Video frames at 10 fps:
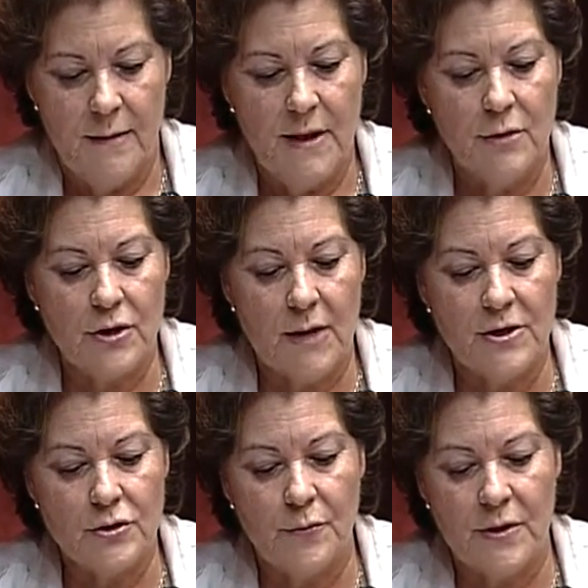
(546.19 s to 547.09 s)
Mire, usted ha
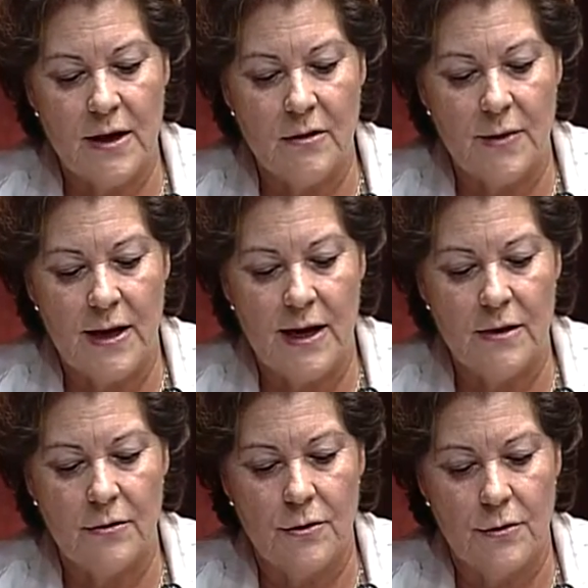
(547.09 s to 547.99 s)
presupuestado para el
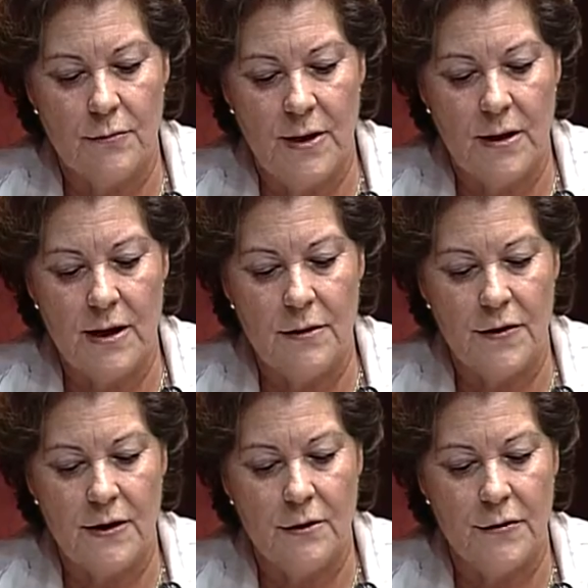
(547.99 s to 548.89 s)
año
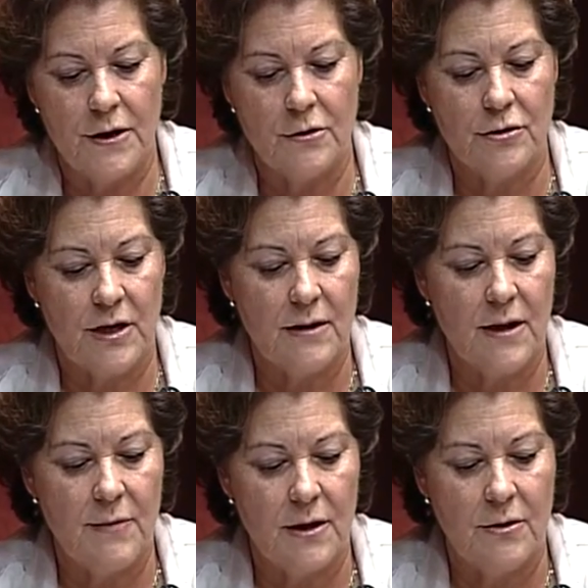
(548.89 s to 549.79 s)
2015
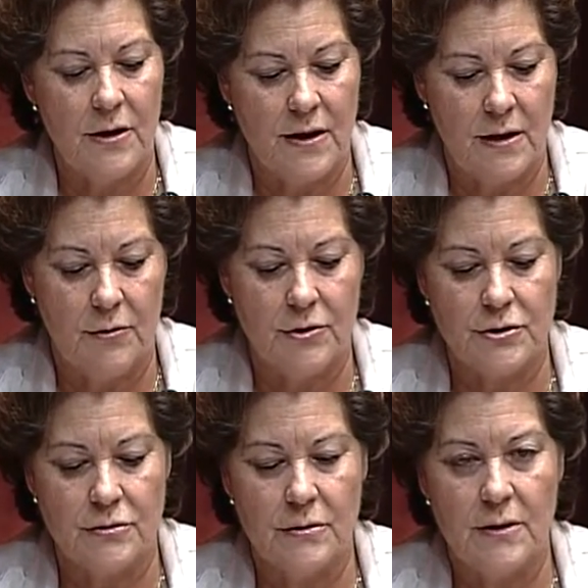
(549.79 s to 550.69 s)
230 millones de euros
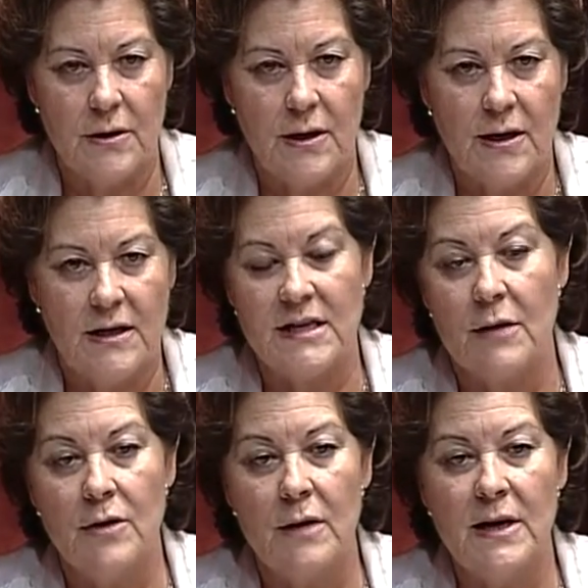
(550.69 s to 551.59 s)
y
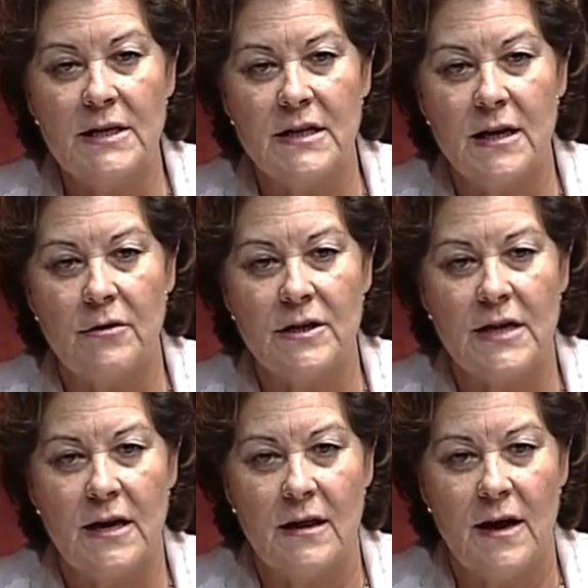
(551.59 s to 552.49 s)
según el Ministerio de
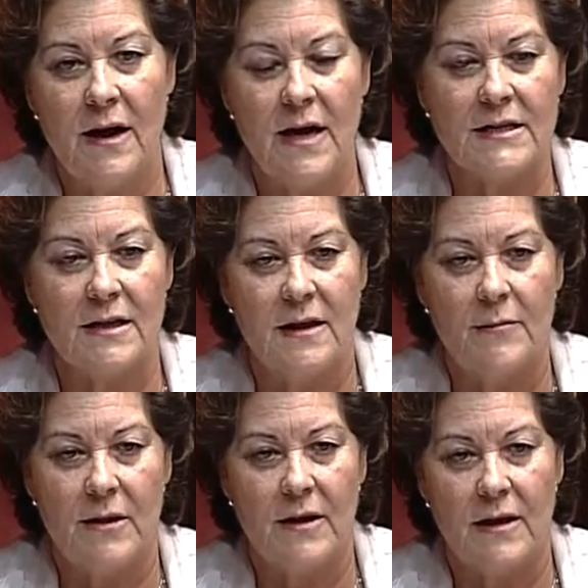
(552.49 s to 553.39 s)
Sanidad, a
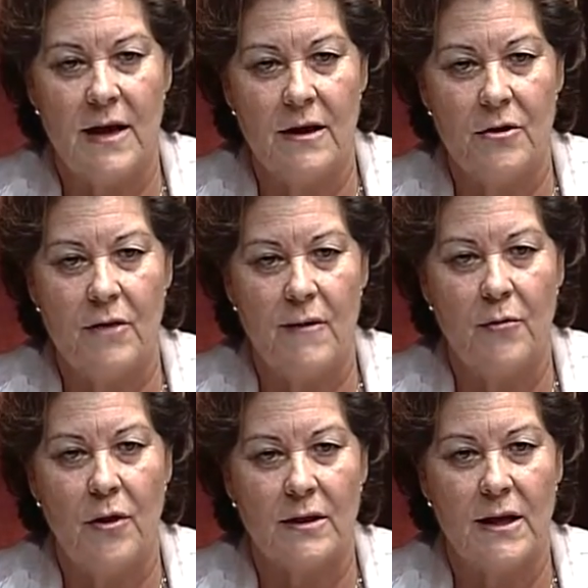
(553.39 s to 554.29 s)
septiembre de este año
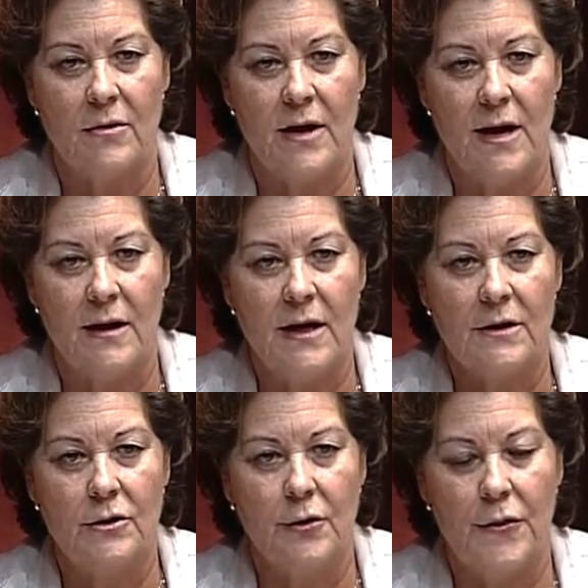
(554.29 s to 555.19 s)
llevamos gastado ya
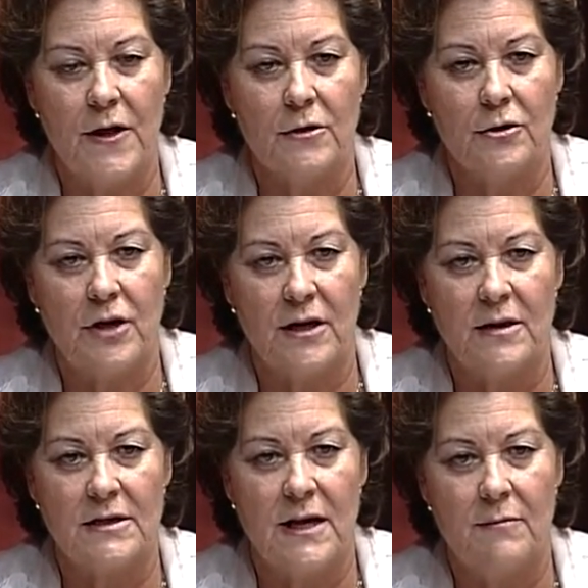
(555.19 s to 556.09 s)

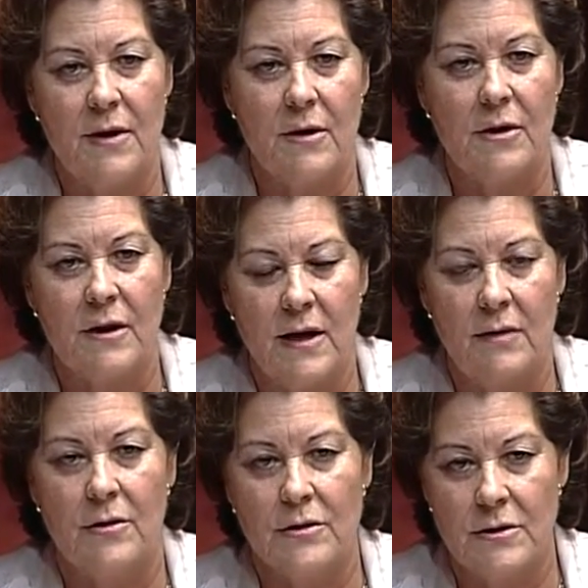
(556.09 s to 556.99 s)
236 millones de
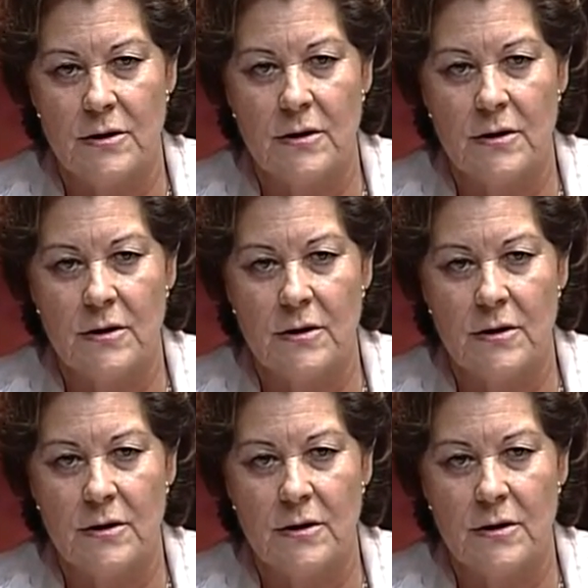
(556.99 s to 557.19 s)
euros.